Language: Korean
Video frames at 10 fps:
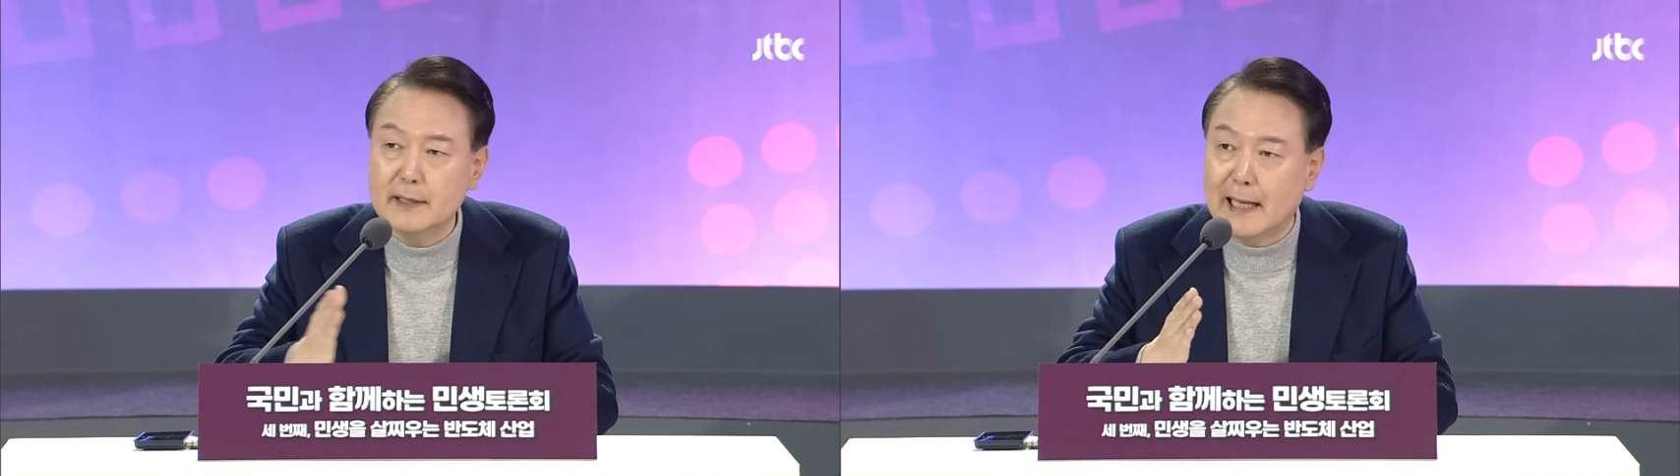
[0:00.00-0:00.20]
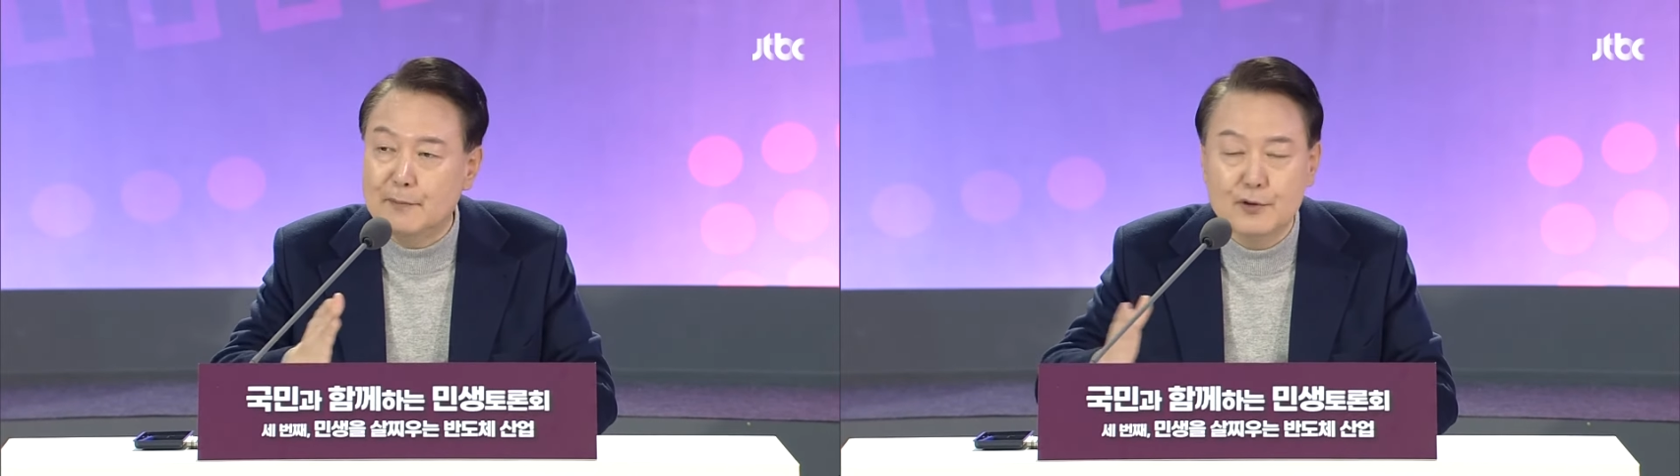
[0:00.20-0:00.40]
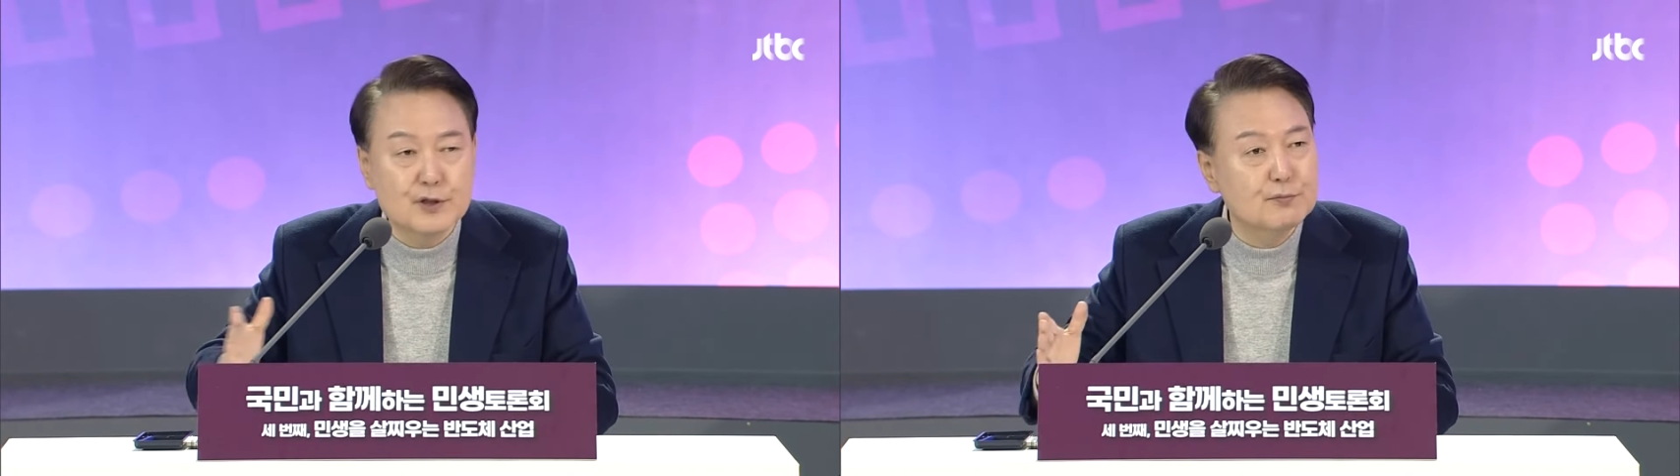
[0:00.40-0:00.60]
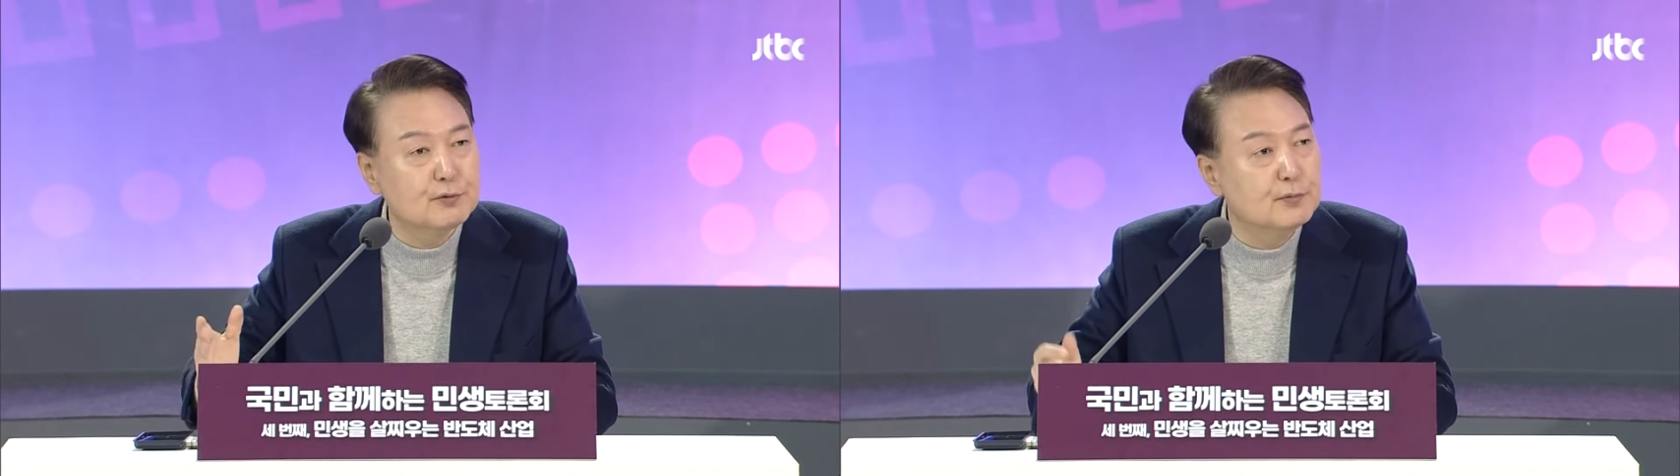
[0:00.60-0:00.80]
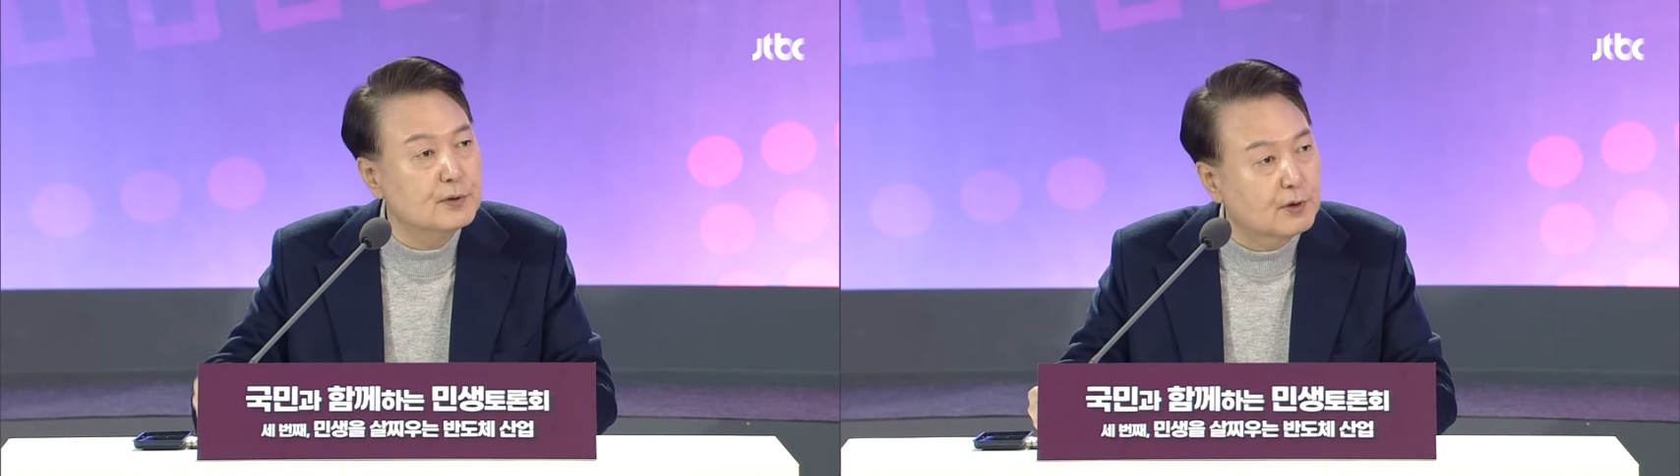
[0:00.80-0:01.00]
나머지
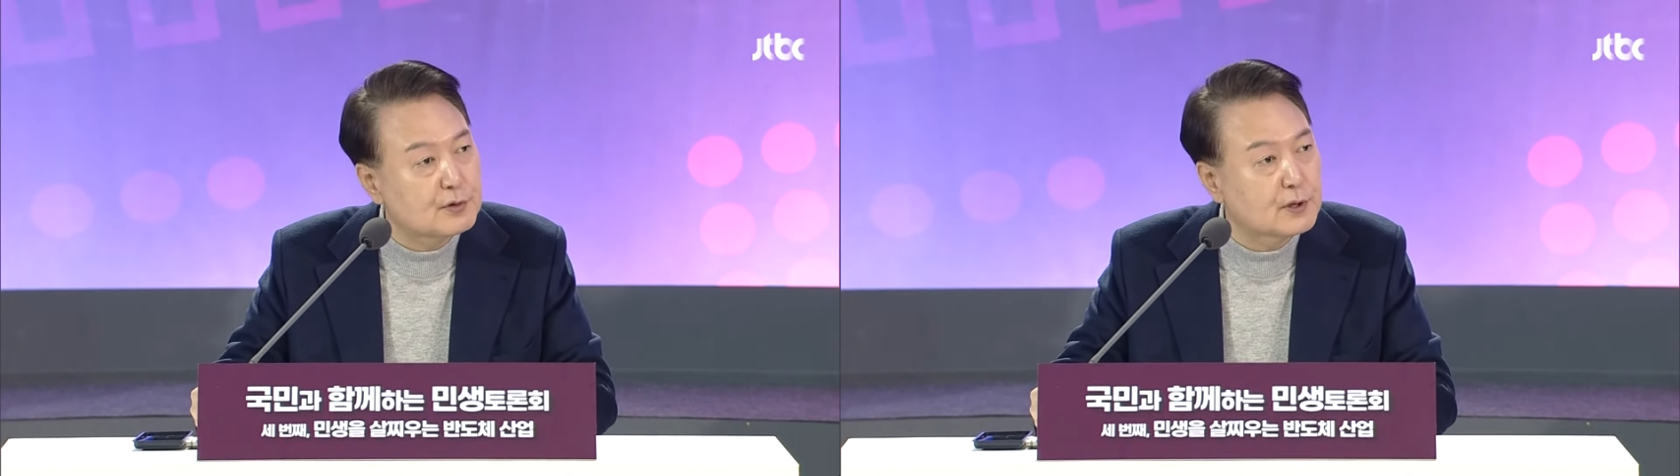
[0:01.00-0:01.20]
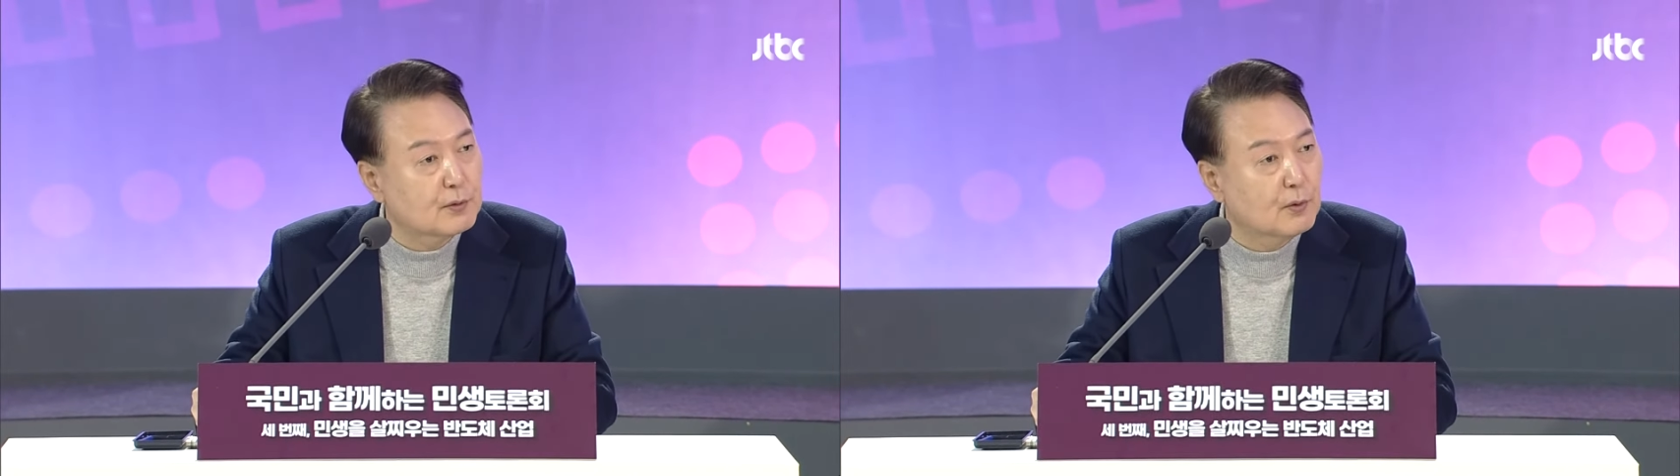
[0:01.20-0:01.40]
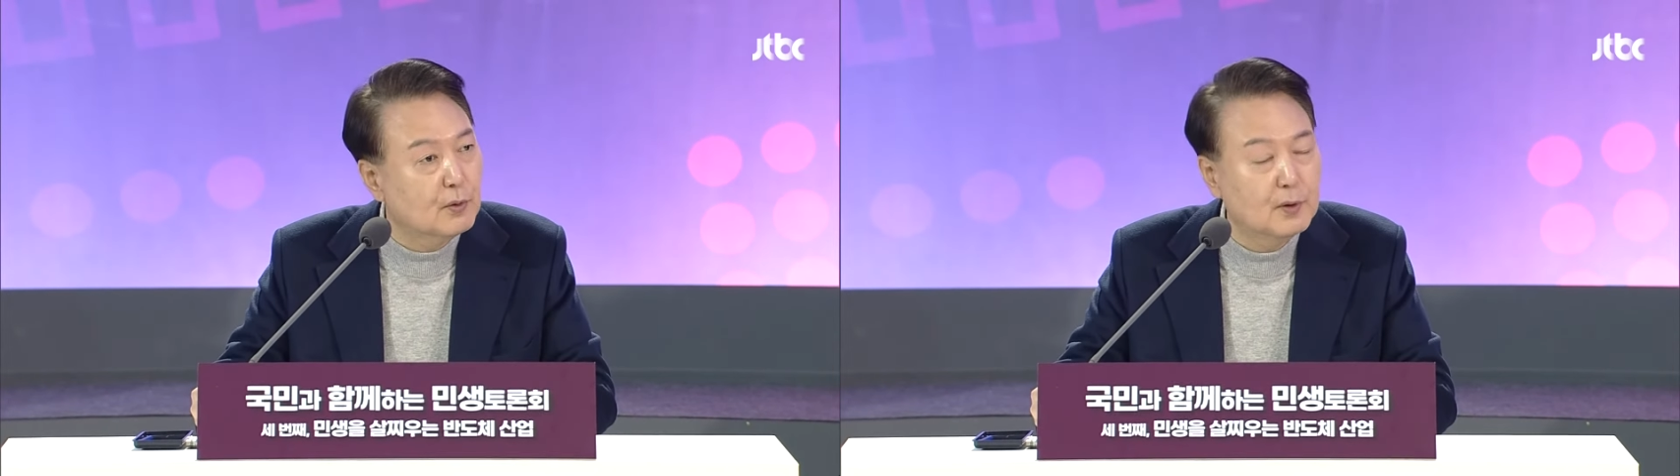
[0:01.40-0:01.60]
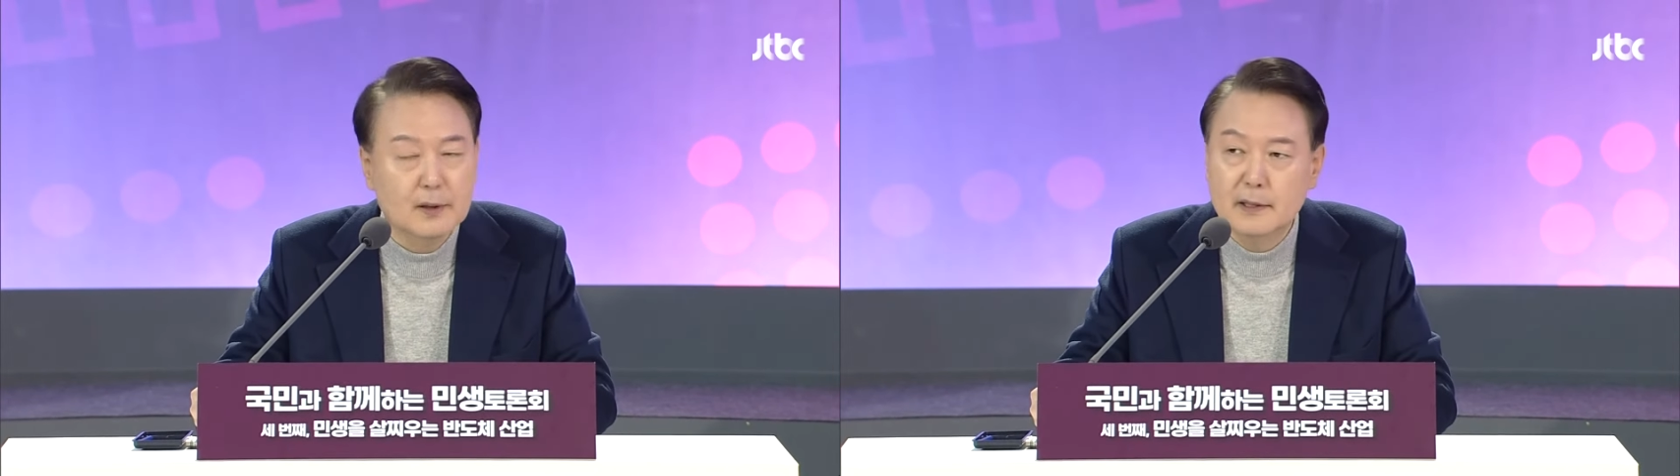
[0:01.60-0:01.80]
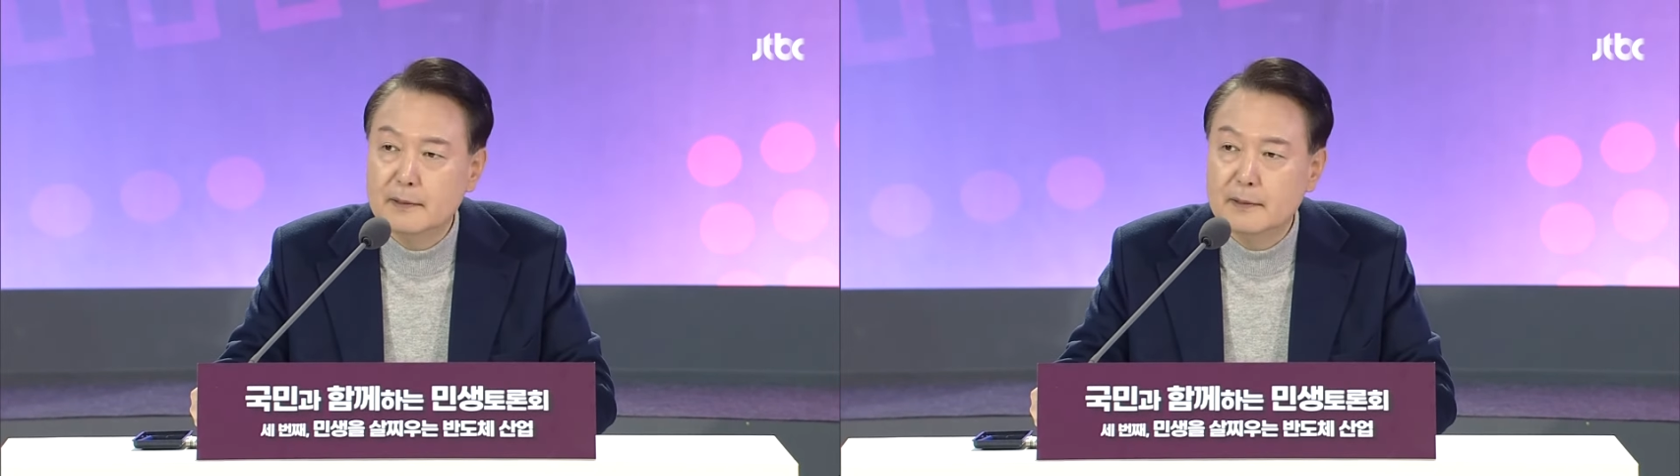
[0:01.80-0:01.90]
부분 역시도